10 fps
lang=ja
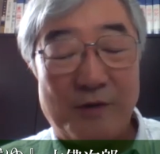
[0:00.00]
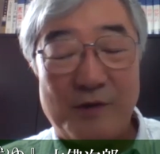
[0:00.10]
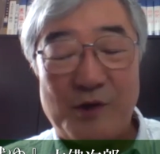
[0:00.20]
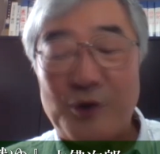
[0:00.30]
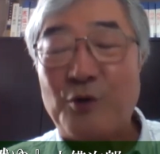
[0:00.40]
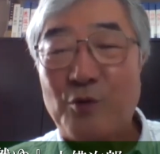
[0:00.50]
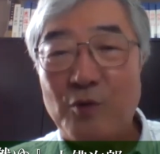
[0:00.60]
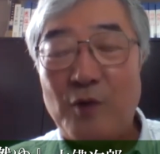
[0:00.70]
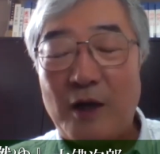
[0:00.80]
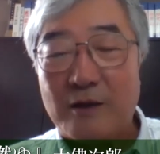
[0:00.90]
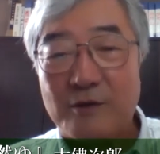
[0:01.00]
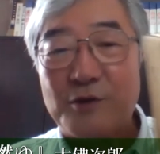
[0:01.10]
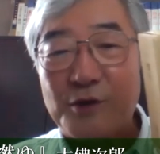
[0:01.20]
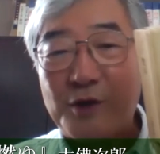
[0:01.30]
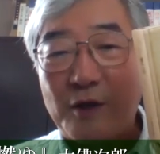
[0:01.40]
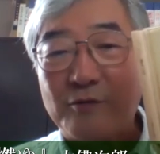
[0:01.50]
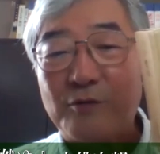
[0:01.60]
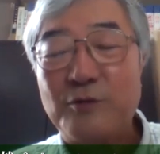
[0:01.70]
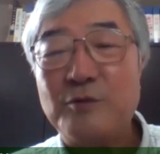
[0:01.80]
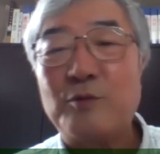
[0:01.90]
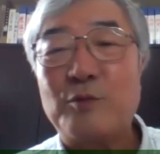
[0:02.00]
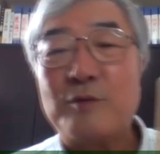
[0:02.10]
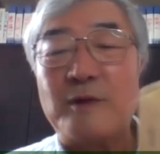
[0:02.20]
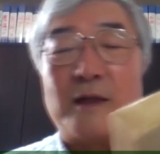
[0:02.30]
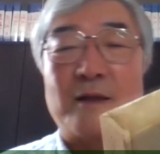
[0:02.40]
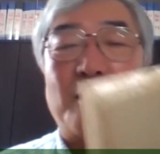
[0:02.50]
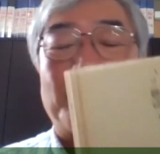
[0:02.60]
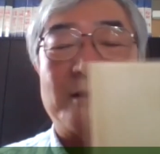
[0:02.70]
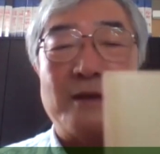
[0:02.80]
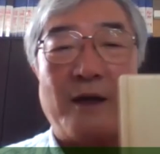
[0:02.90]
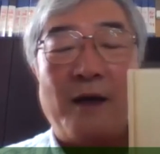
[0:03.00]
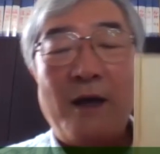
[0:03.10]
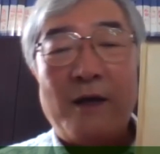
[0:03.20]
資料を発掘していくということになっていますね。